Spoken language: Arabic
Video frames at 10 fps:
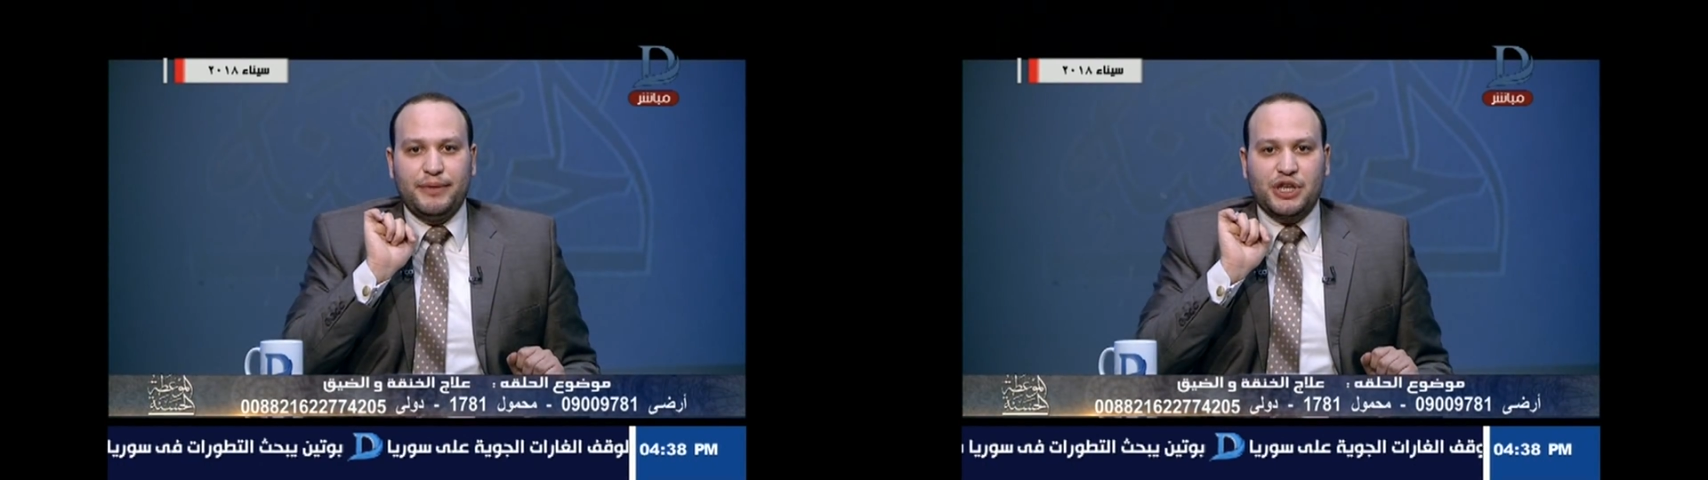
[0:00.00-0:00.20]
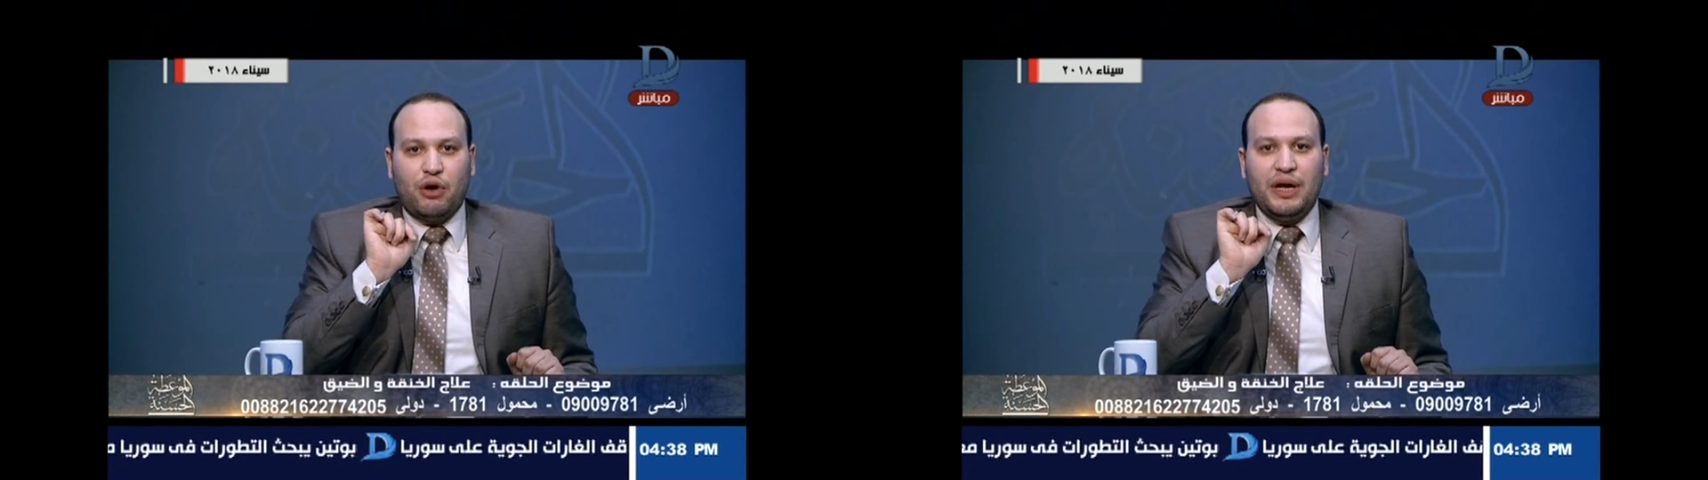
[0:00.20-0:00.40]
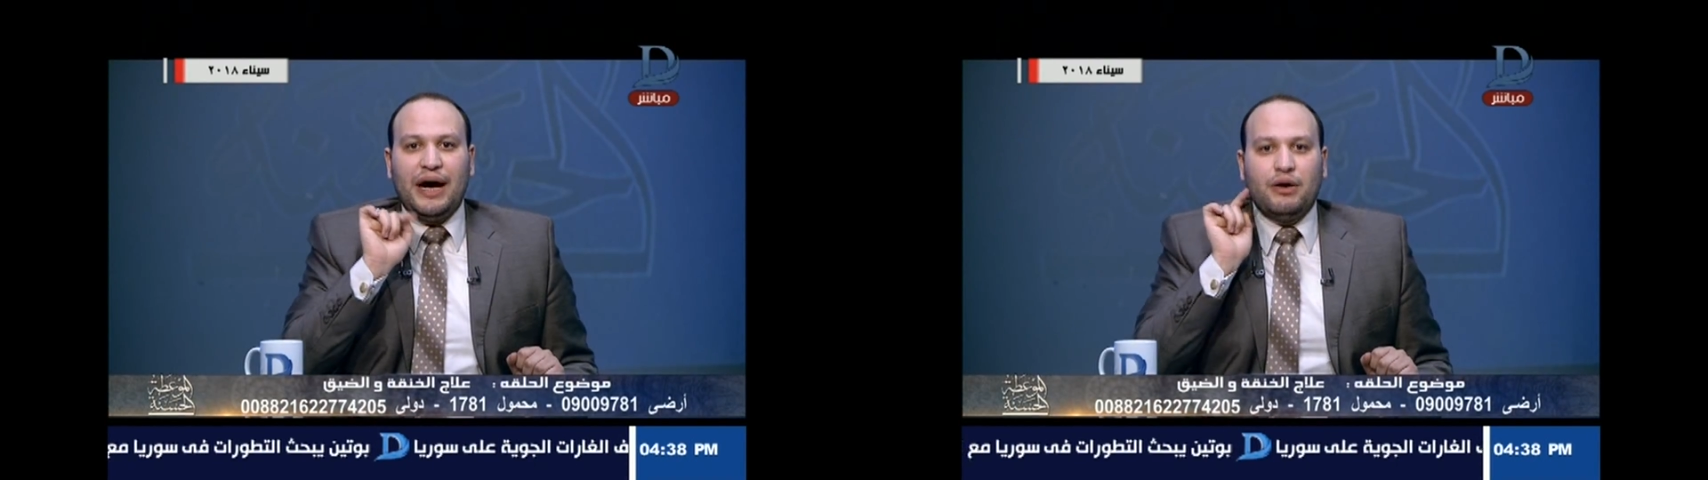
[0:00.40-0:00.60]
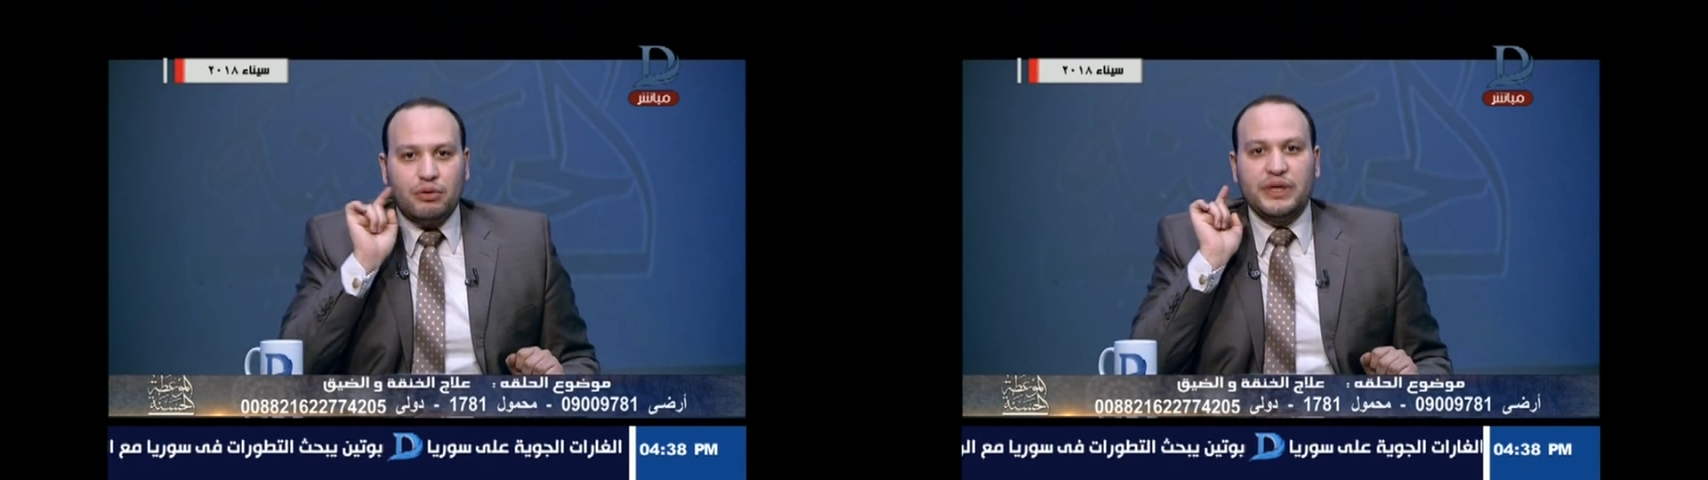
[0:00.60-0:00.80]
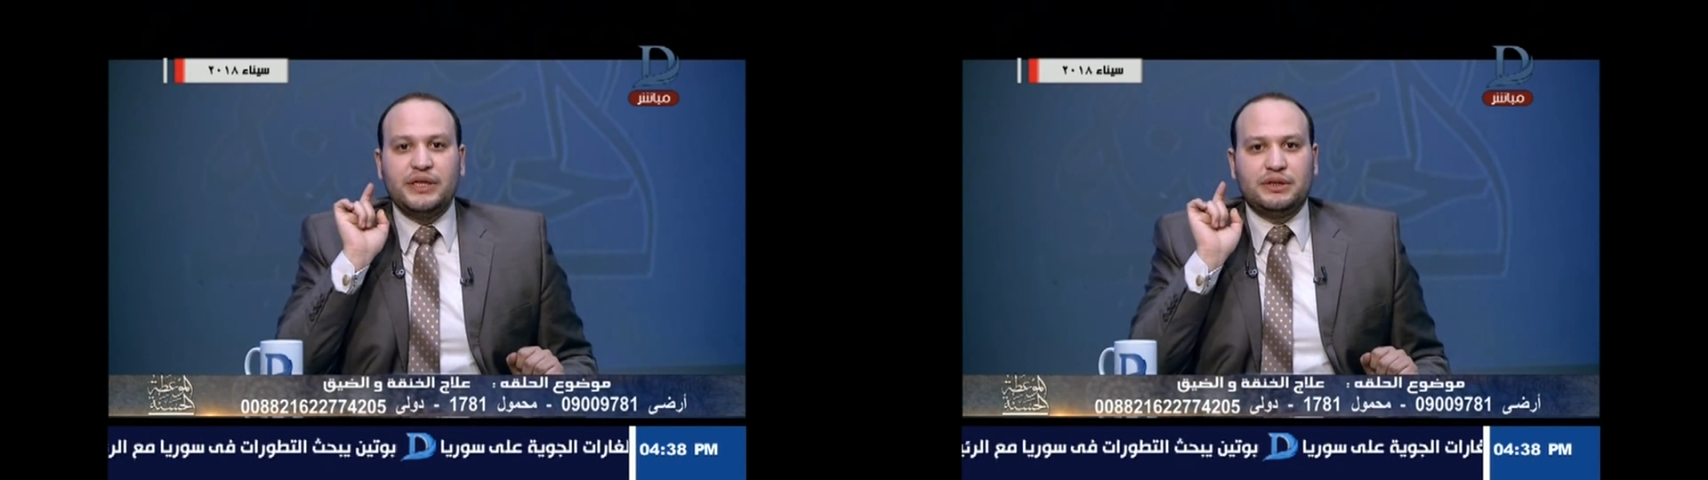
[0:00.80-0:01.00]
مش هقول لها
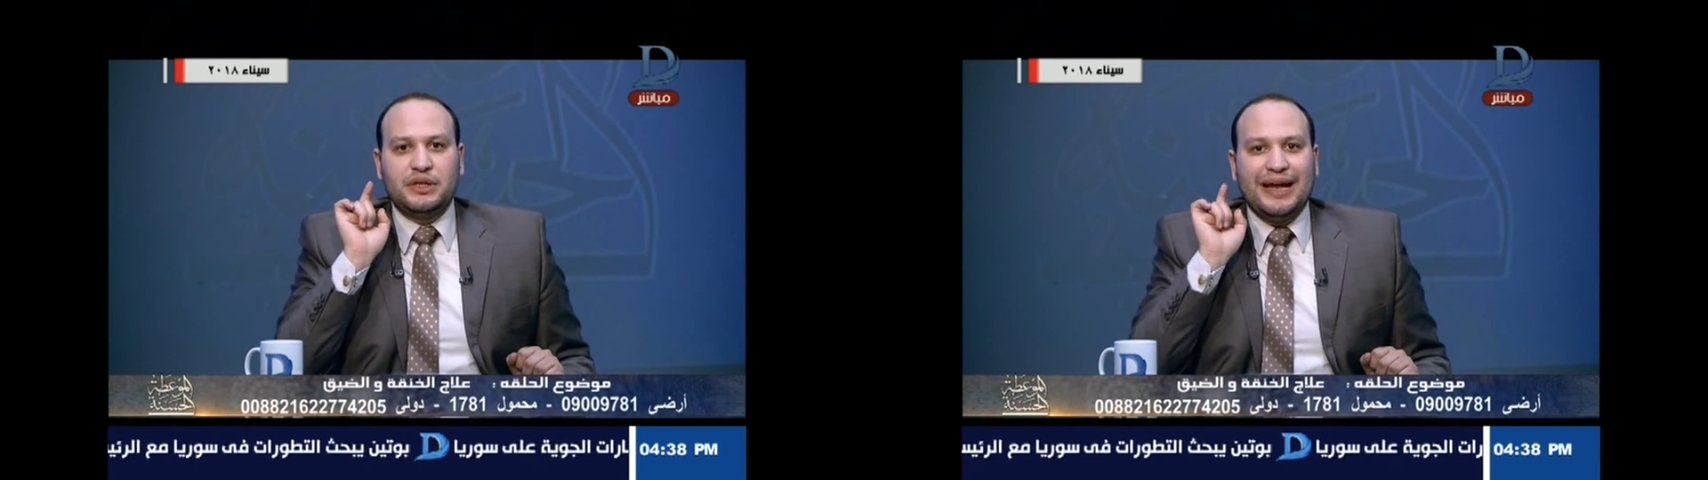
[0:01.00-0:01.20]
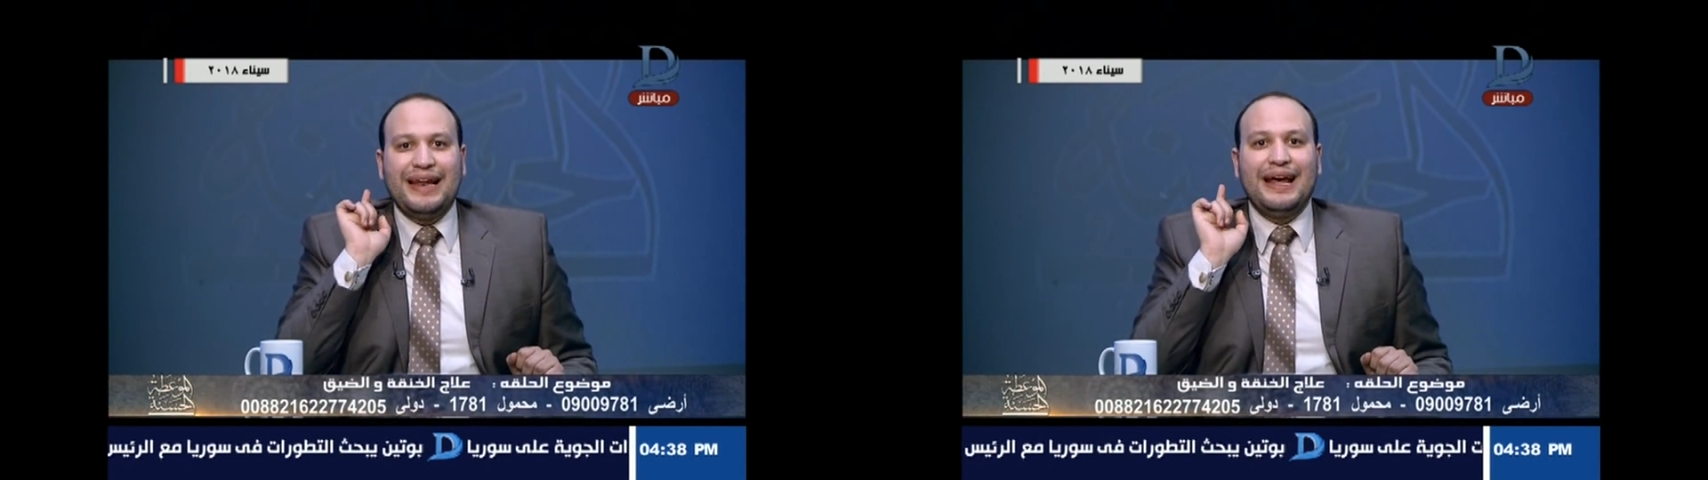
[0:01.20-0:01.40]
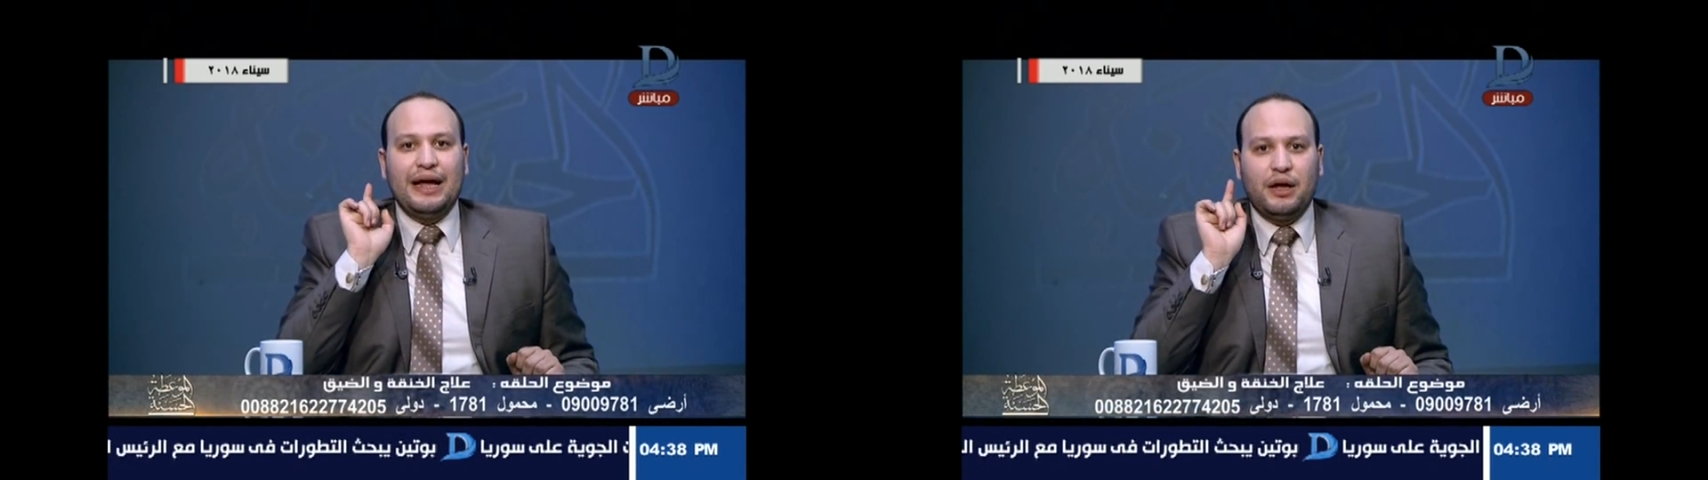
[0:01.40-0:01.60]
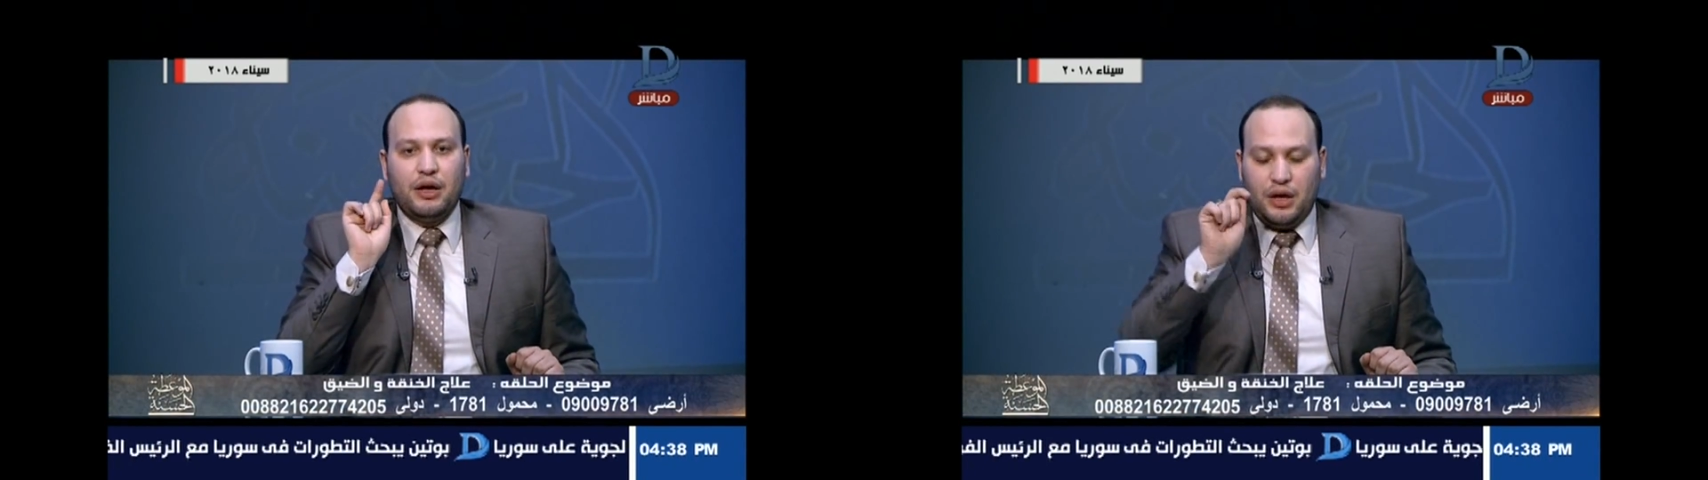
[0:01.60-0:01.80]
اهو انت لا